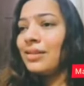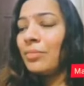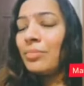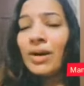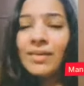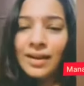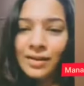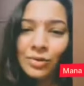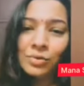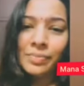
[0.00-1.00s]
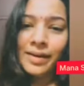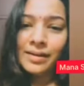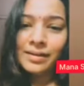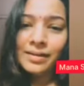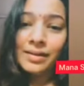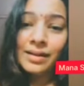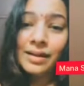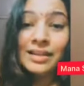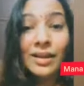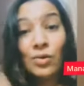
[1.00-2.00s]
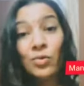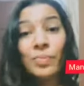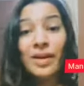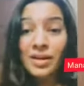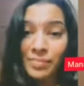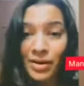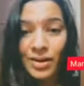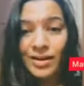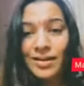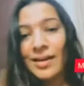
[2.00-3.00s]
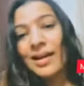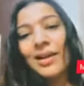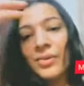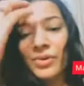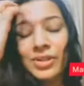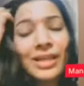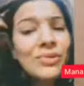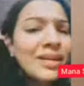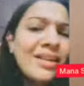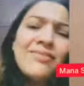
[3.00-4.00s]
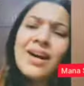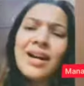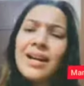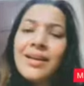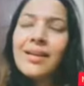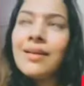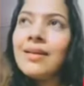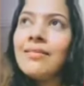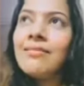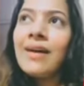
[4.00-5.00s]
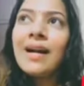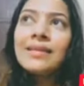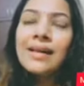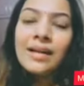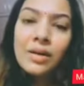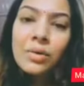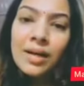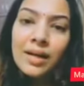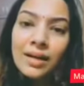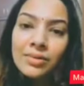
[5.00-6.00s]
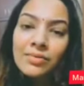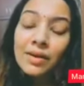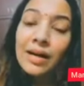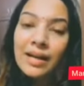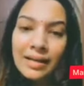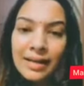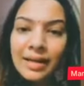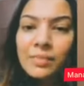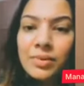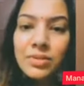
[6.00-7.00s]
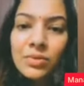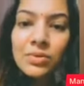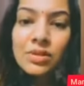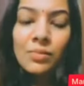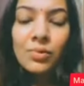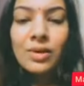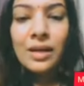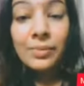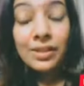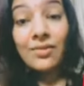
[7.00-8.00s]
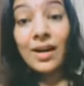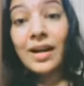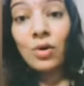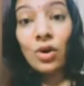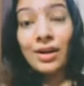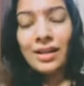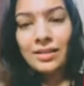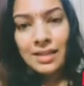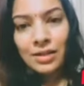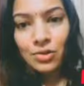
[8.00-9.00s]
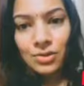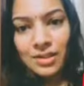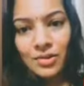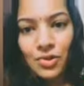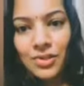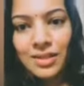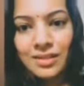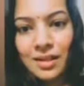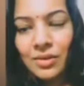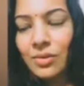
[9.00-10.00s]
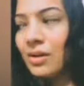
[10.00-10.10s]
పావలాకి రూపాయి లేదా రూపాయిని పావలా అలా ఉంటుంది ఎందుకంటే వాళ్ళ వాళ్ళ తరం కూడా కాదు వాళ్ళ టీఆర్పీస్ కోసము లేకపోతే వాళ్ళు ఆడియన్స్ ఏది చూస్తే ఎంజాయ్ చేస్తారు